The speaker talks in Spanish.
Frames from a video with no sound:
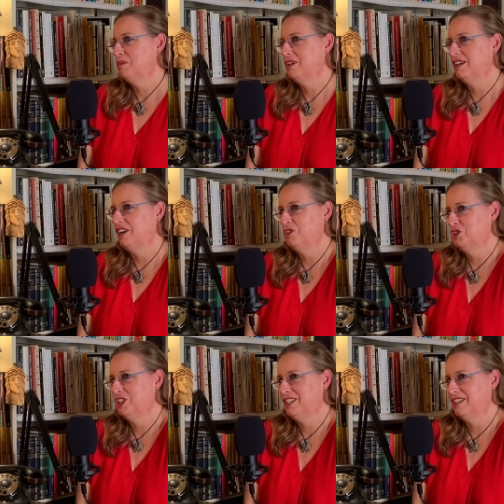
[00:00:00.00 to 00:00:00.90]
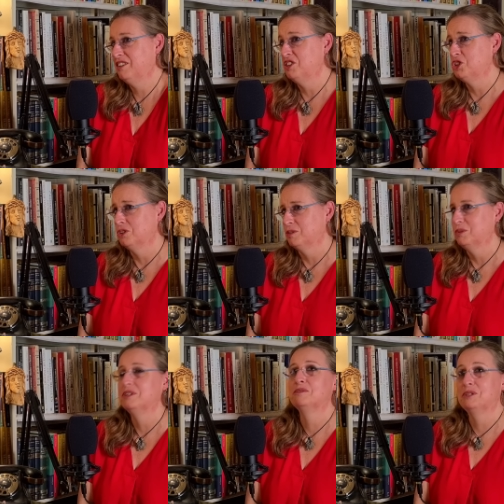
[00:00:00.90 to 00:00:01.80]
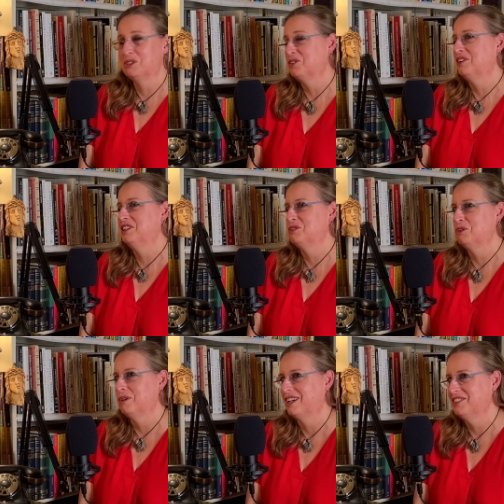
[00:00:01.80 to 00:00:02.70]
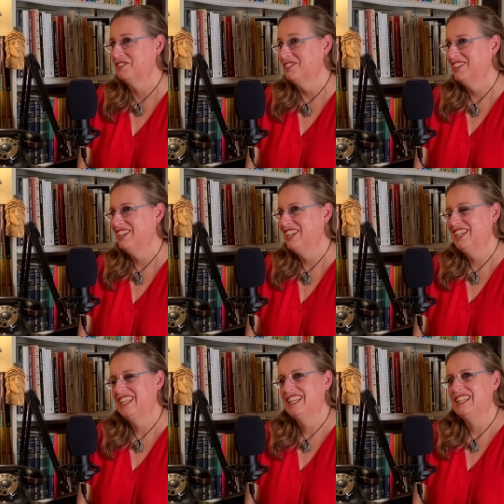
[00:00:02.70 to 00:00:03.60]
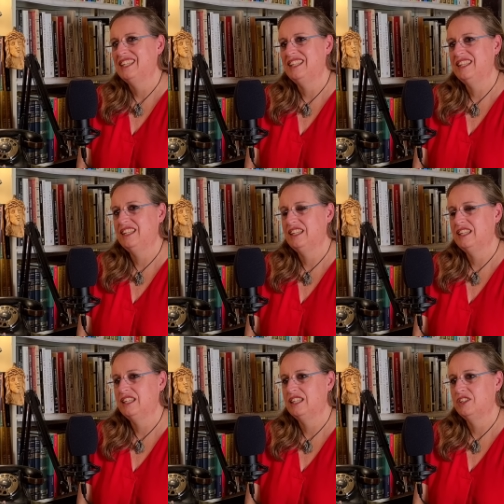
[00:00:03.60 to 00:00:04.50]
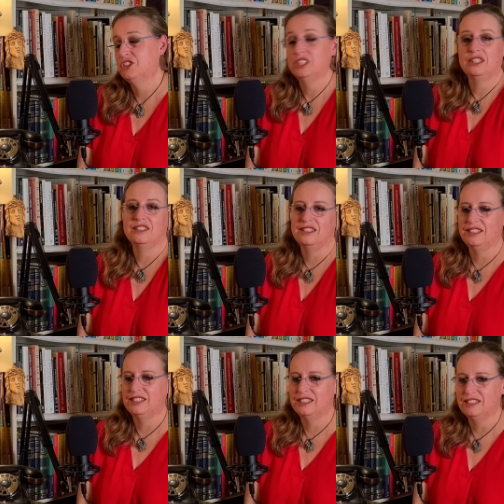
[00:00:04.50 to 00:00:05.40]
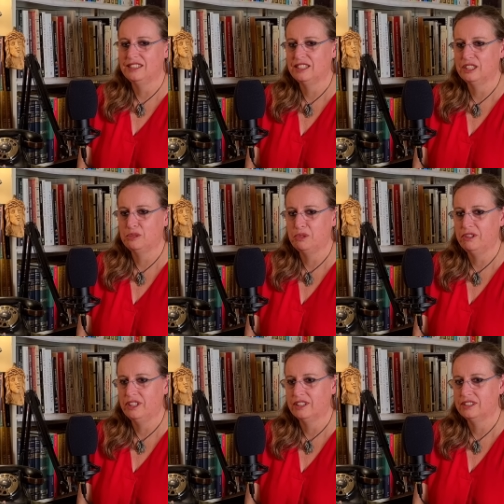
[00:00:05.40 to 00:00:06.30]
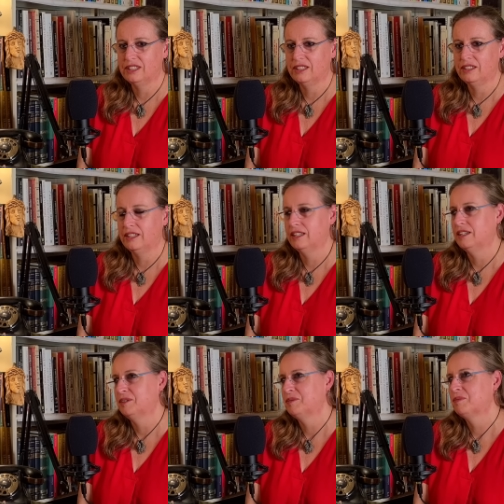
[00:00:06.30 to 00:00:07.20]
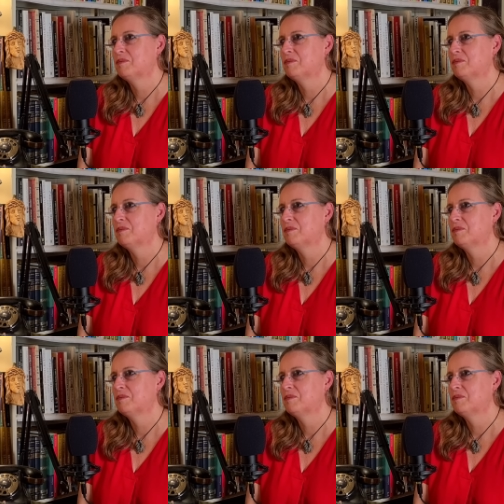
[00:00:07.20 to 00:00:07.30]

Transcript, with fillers: vivir en el coche y en el ascensor, porque me más todo día subiendo y bajando. Y no sé, esta es mi vida. bueno, Olga,